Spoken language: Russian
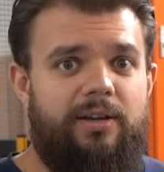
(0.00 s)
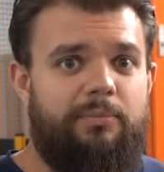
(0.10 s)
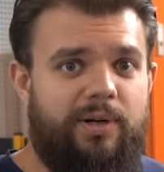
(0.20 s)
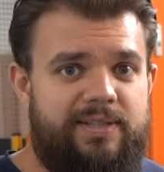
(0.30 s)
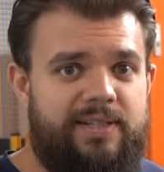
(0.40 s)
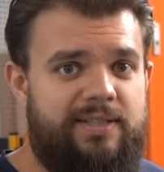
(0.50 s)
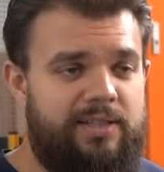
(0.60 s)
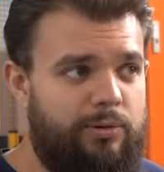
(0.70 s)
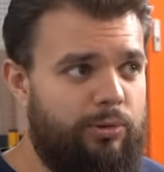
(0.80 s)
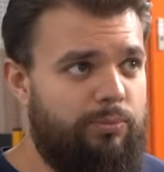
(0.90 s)
процесс
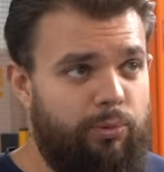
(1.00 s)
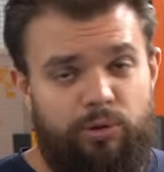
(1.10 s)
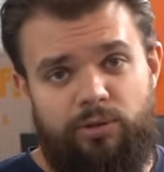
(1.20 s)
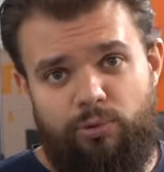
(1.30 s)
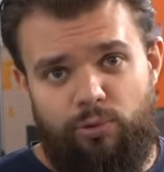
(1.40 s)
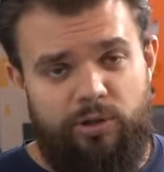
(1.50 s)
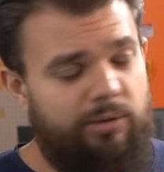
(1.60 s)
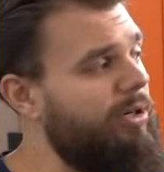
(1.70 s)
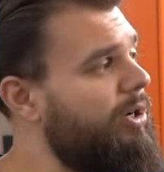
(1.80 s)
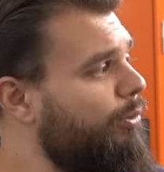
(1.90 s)
идет полным
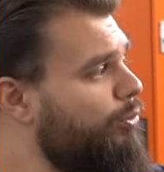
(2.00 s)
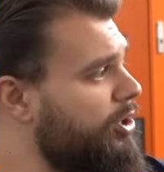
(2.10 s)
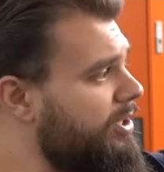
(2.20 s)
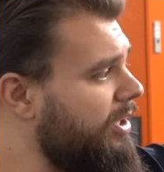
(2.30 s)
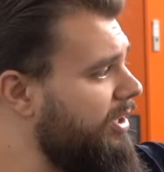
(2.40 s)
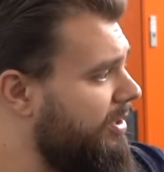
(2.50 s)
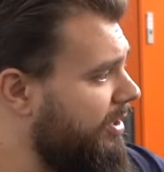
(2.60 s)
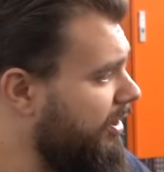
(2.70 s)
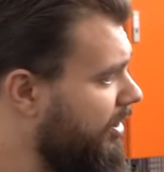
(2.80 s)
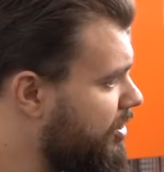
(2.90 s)
ходом, уже стоит
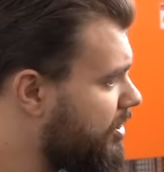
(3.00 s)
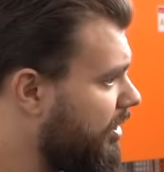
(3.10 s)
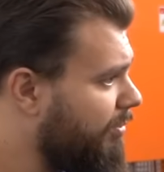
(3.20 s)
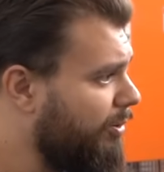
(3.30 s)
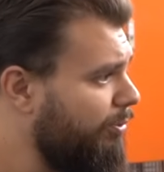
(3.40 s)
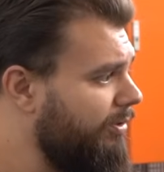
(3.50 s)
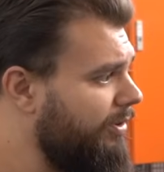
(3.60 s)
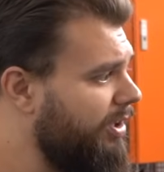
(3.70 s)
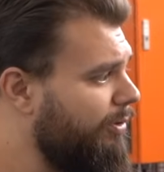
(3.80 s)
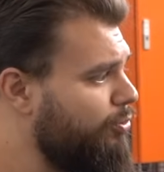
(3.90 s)
технологическое
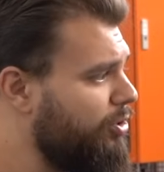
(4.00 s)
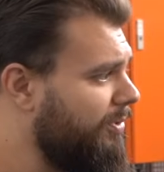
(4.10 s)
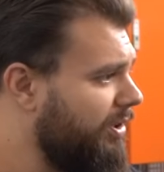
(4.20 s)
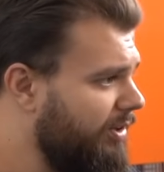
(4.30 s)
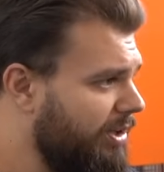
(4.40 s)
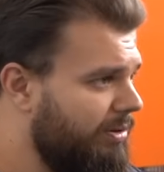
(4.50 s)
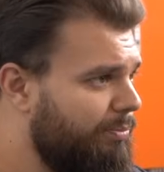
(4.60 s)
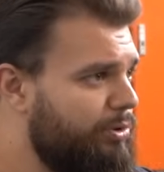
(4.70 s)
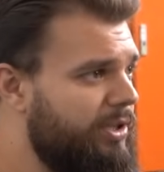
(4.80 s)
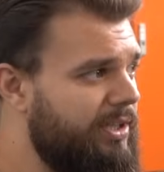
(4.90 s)
оборудование, уже мы говорим о
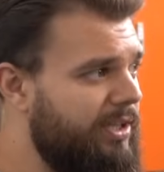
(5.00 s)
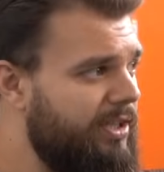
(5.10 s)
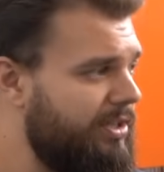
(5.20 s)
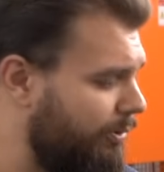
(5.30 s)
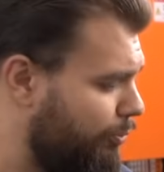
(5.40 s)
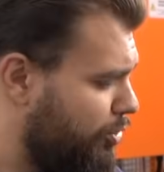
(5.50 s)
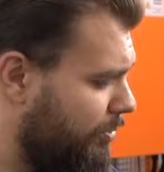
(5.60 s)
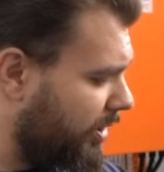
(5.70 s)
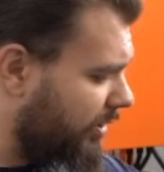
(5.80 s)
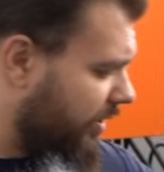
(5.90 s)
пусконаладке, уже
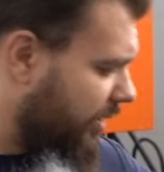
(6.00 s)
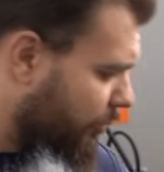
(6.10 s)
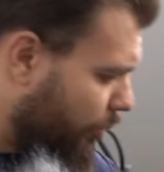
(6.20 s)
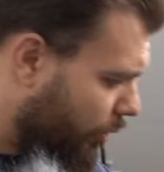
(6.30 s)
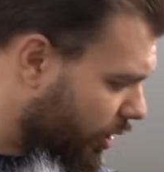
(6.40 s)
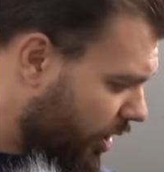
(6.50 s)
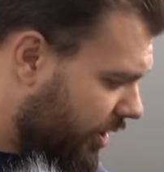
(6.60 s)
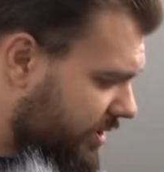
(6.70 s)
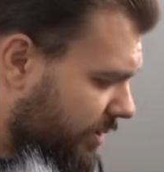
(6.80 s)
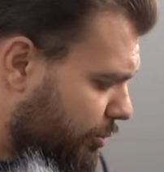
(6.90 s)
мы говорим о
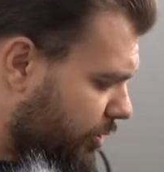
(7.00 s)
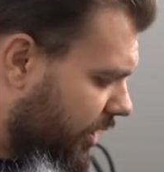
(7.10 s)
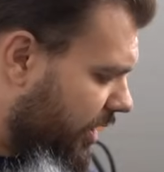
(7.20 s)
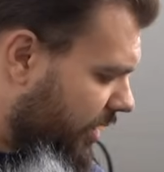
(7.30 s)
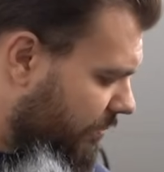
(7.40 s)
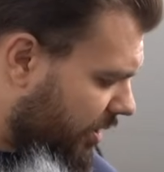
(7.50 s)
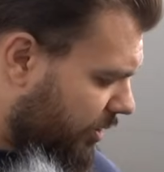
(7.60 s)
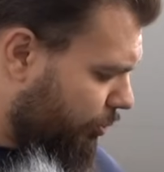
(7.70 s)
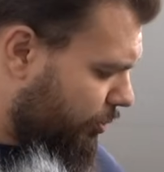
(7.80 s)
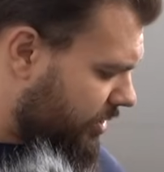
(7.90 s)
запуске
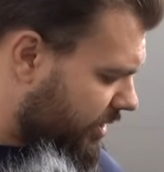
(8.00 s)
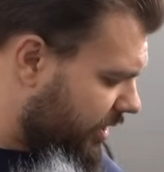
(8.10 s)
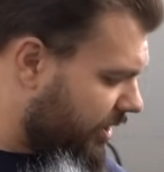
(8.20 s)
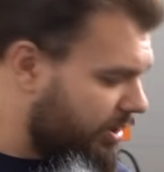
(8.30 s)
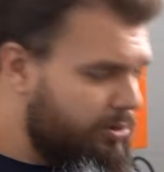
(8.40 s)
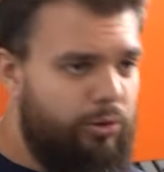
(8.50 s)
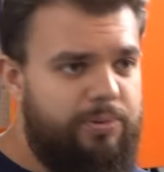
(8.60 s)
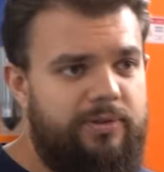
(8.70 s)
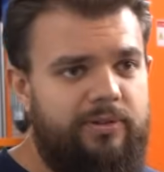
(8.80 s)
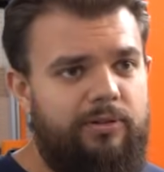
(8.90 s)
продукции
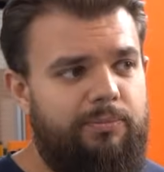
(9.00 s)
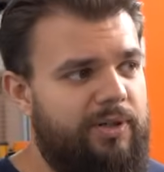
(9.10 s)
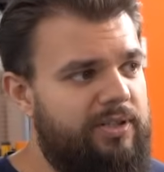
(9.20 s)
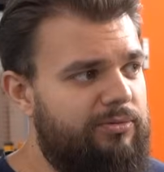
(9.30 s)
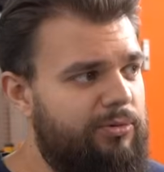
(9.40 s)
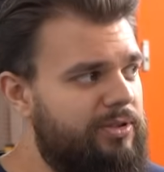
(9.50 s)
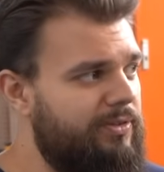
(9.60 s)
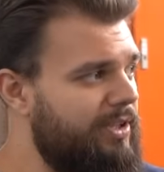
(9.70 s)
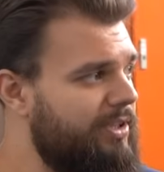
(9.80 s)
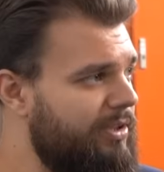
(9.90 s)
собственного
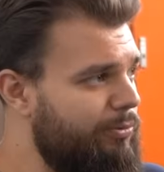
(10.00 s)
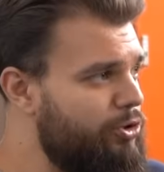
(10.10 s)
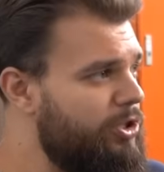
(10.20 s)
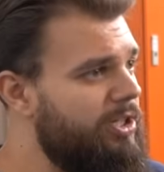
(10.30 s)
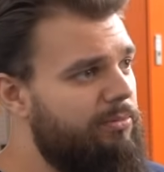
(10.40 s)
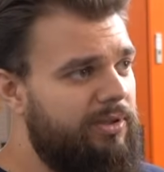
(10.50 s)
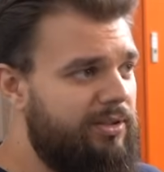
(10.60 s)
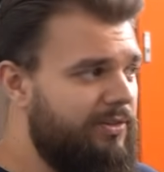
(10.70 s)
производства. Это и УШМ, и